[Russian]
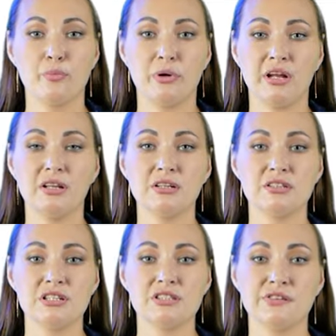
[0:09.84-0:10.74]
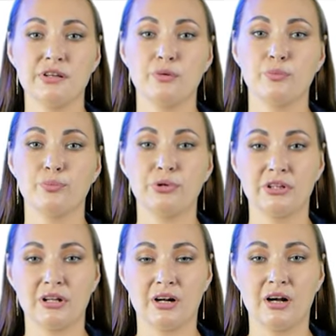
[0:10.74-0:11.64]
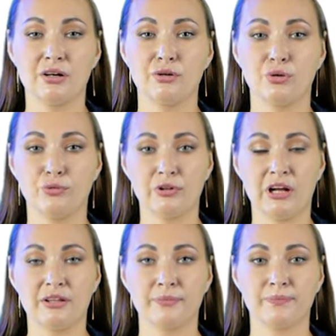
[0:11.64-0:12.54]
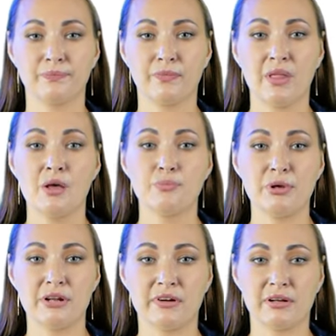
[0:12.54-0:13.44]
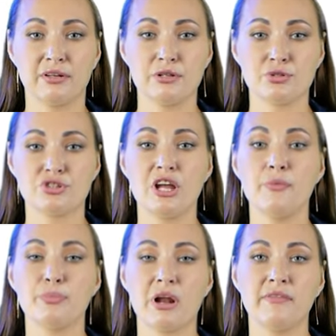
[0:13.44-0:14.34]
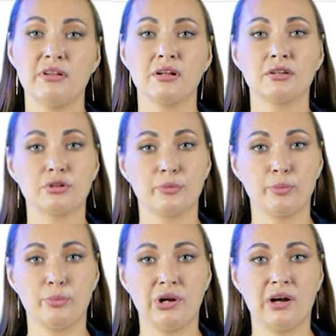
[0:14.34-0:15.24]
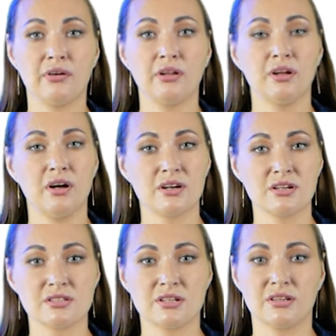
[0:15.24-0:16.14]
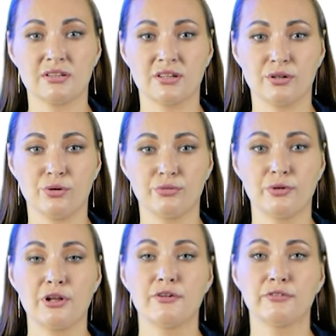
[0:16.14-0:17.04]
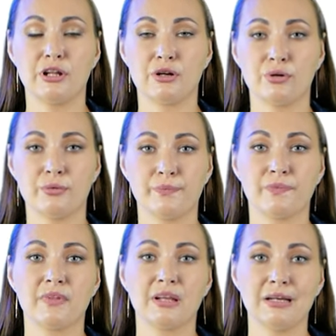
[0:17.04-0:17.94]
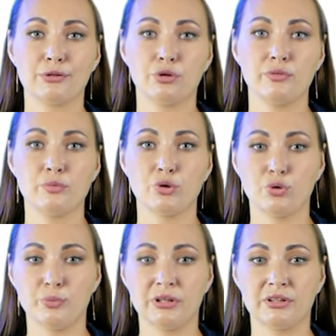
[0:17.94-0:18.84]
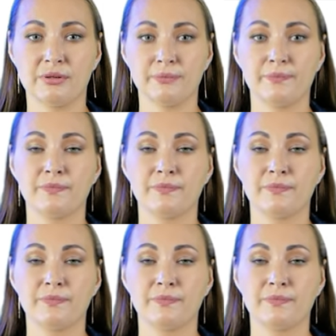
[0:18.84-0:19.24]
Порядок действий при торгах офлайн. Первое. Изучаем правила, которые опубликовал организатор торгов. Второе. Готовим документы.